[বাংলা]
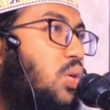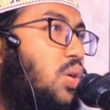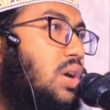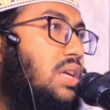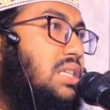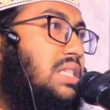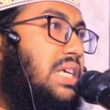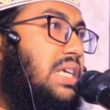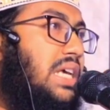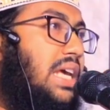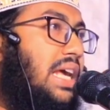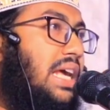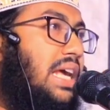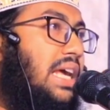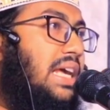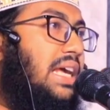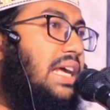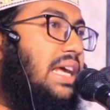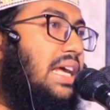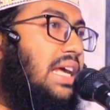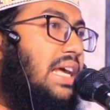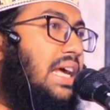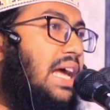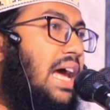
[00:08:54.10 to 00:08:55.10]
হয়েছে
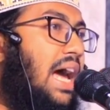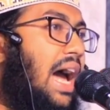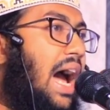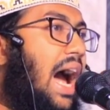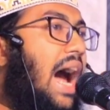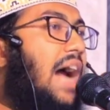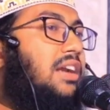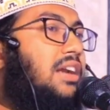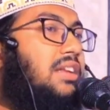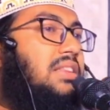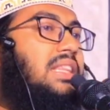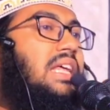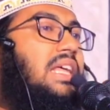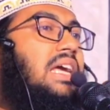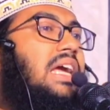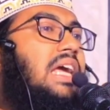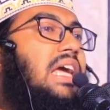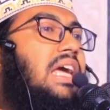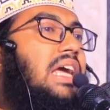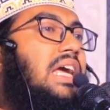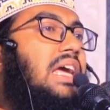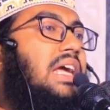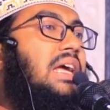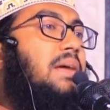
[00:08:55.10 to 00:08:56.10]
আট
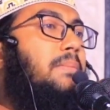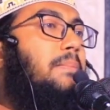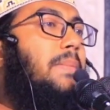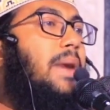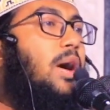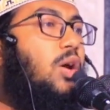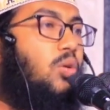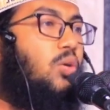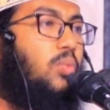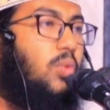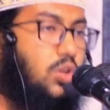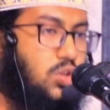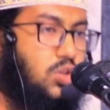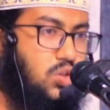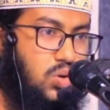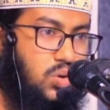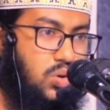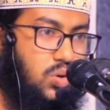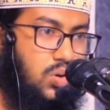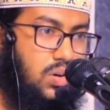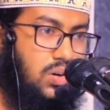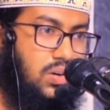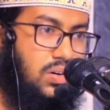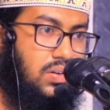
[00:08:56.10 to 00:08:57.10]
থেকে বারো
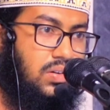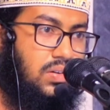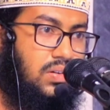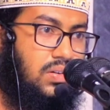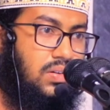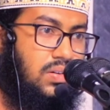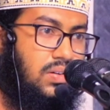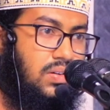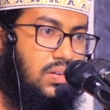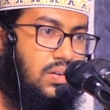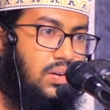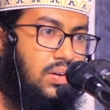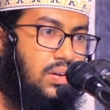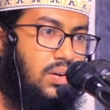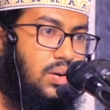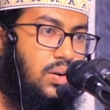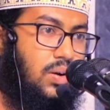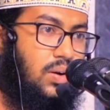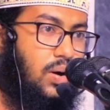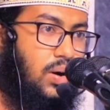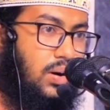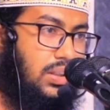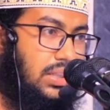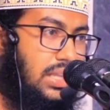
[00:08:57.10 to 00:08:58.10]
বছর
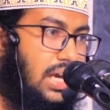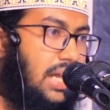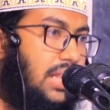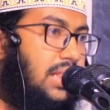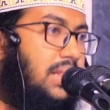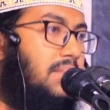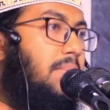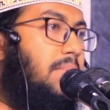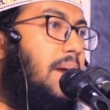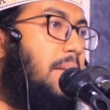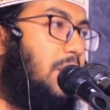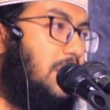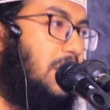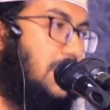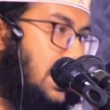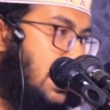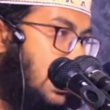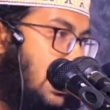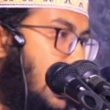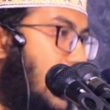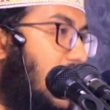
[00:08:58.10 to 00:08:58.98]
অর্থাৎ বাবার সাথে